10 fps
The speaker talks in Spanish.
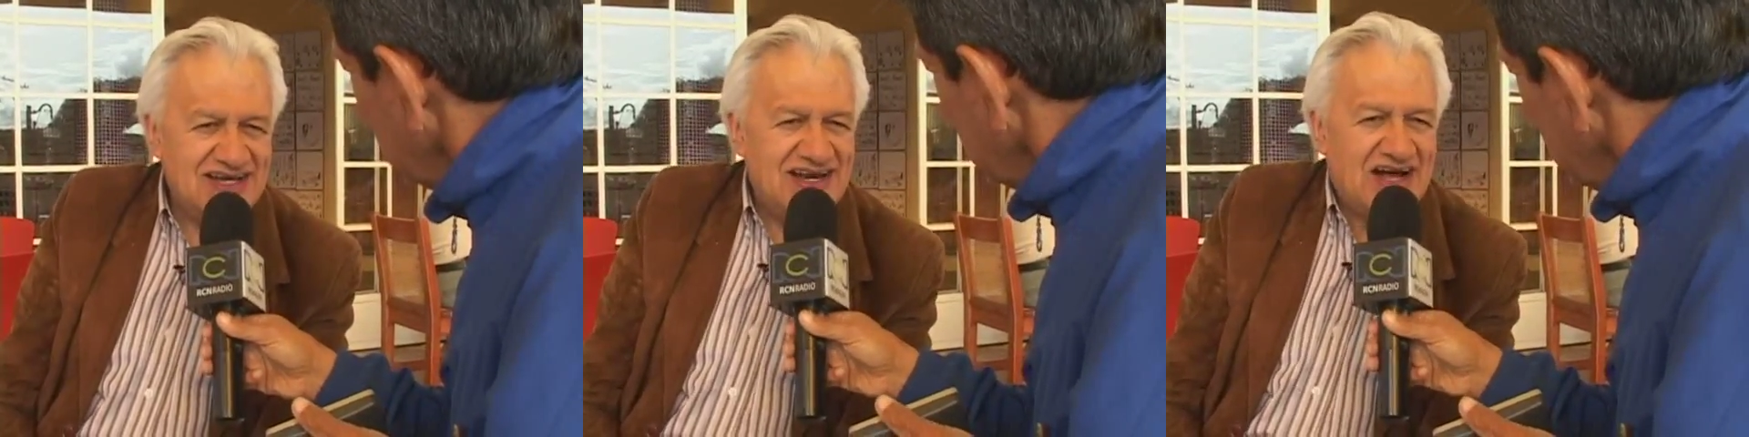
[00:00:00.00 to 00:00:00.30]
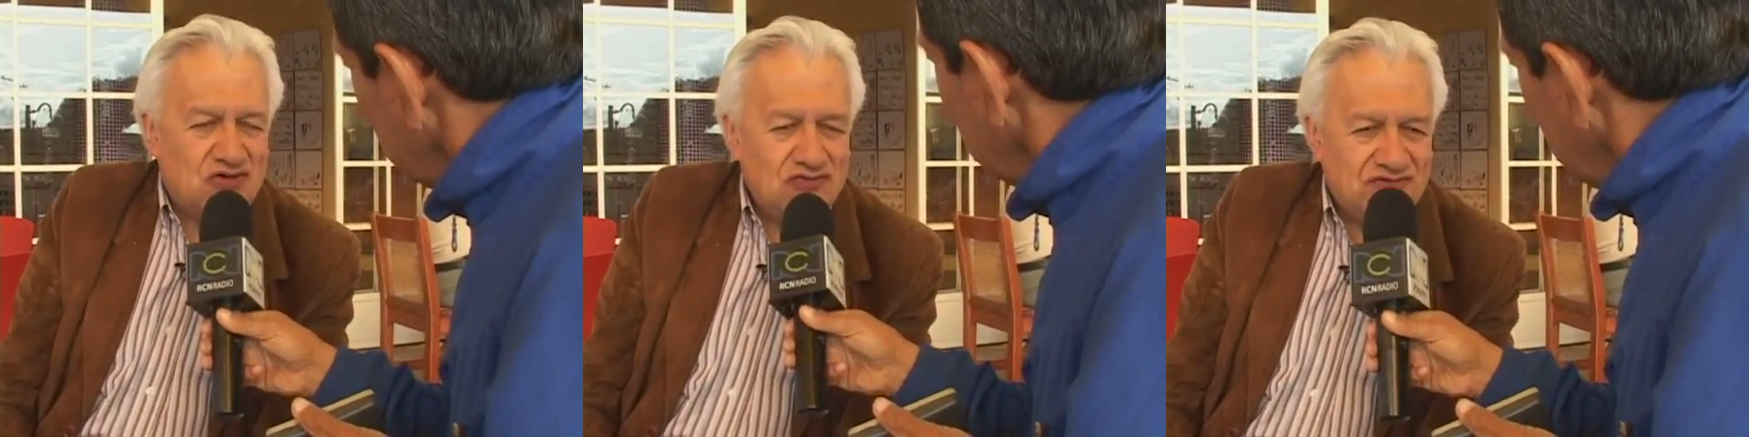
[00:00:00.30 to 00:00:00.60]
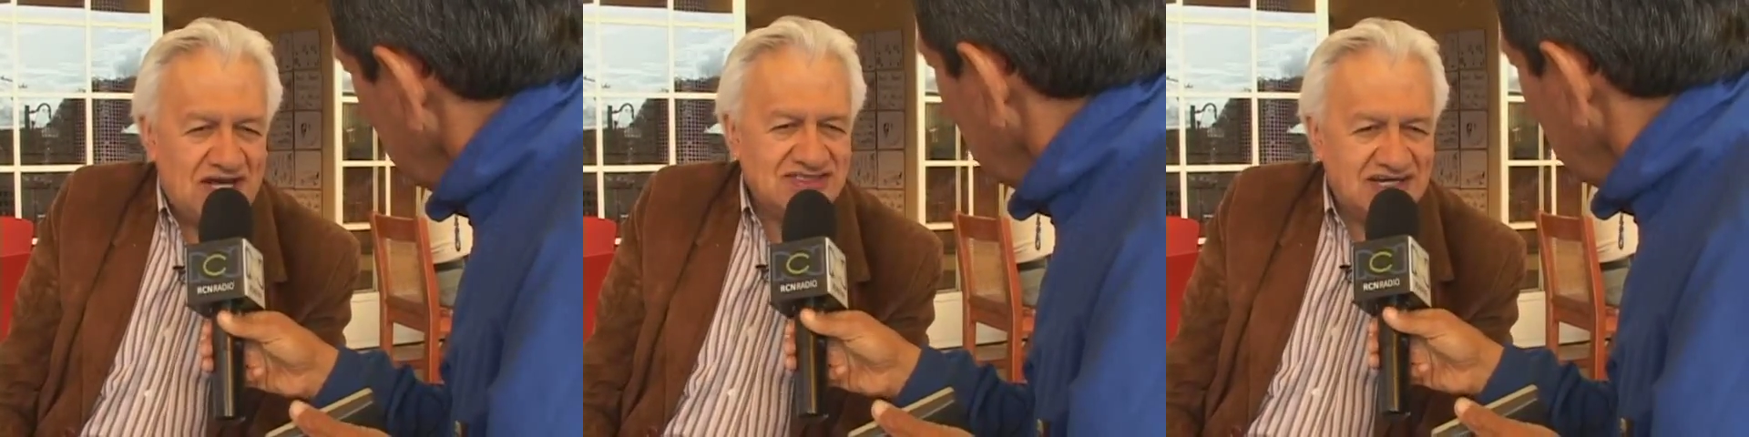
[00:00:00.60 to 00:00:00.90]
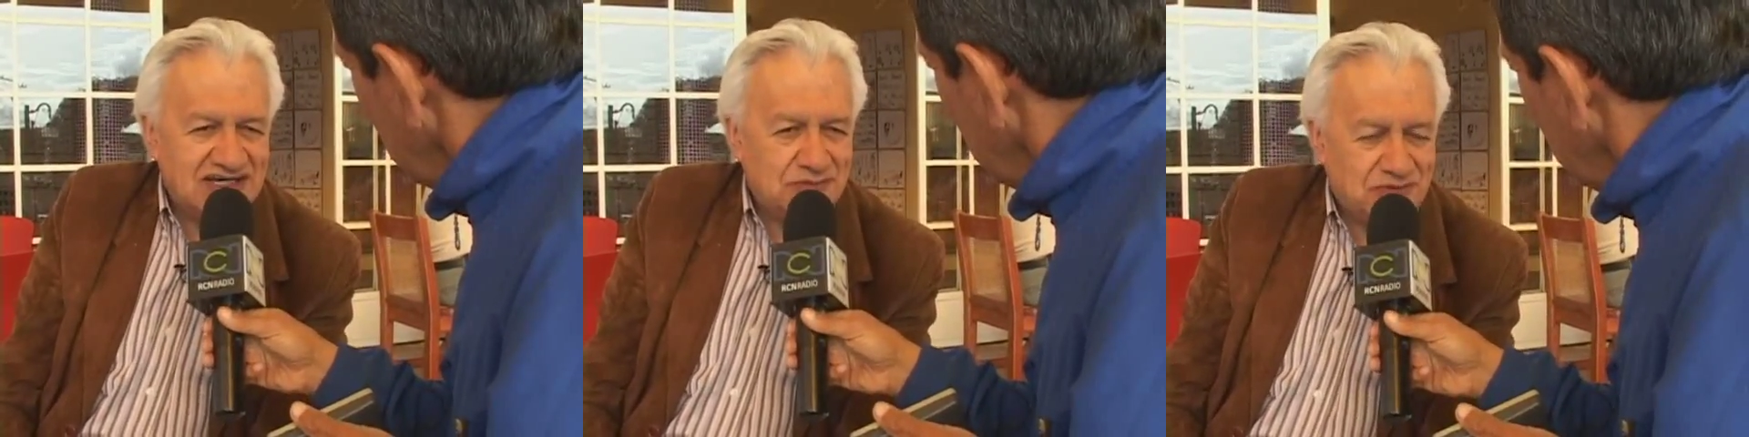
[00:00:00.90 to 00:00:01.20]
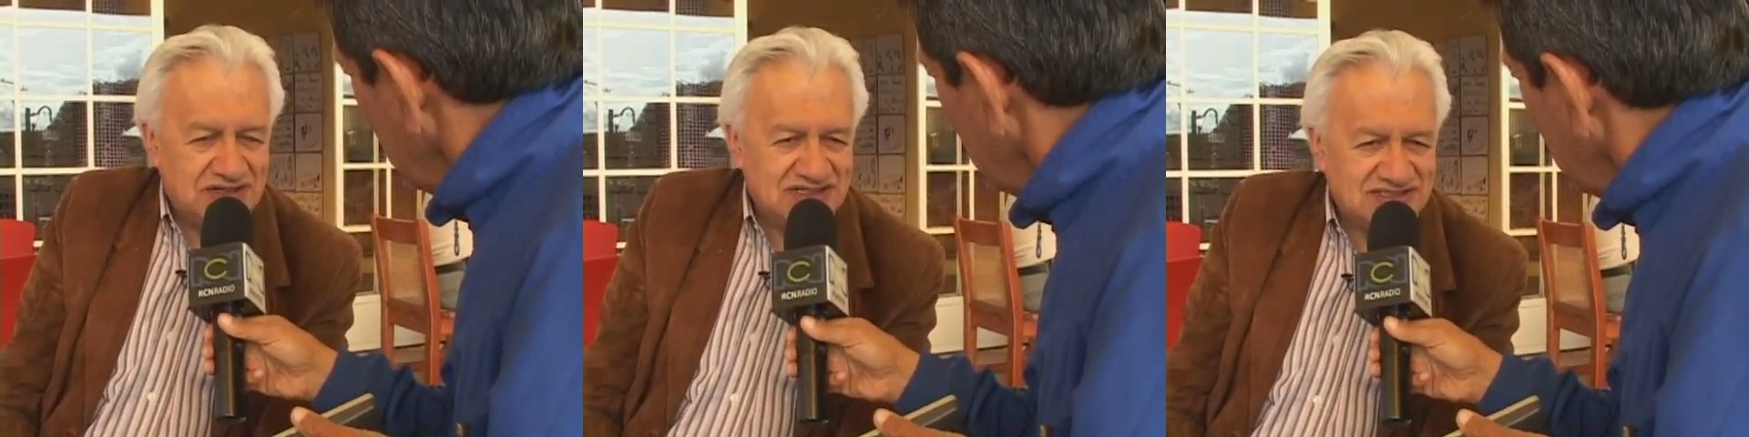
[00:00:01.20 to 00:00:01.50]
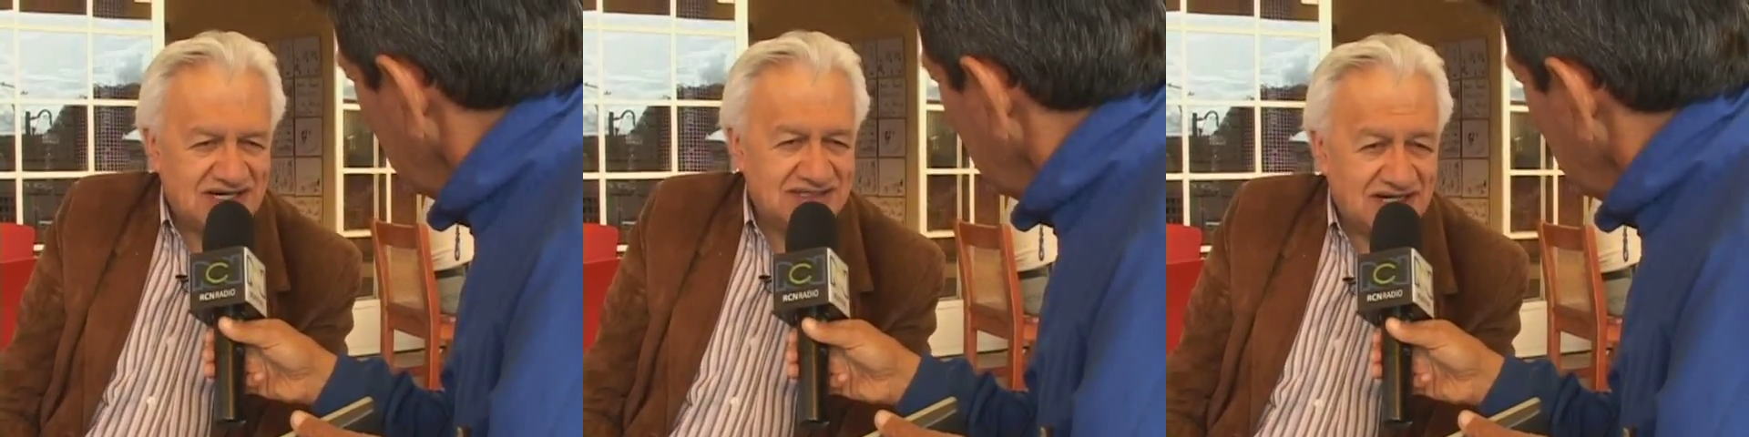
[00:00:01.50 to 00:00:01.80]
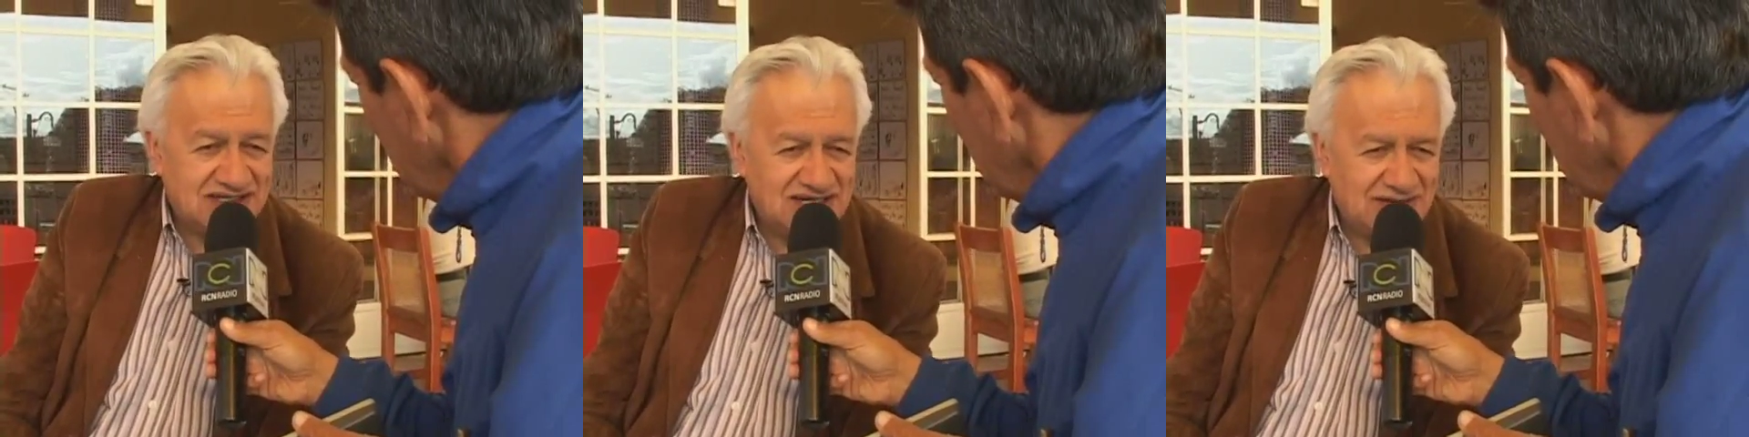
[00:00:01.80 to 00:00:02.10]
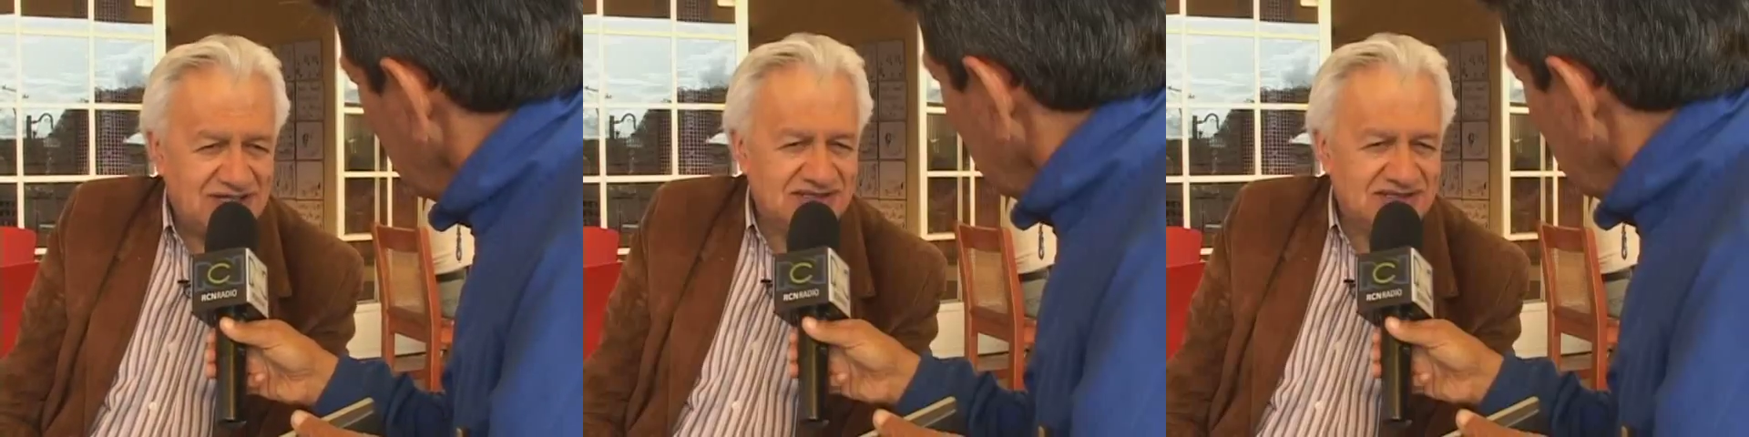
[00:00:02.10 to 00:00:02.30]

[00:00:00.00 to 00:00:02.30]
la confianza de que pueden estar tranquilamente.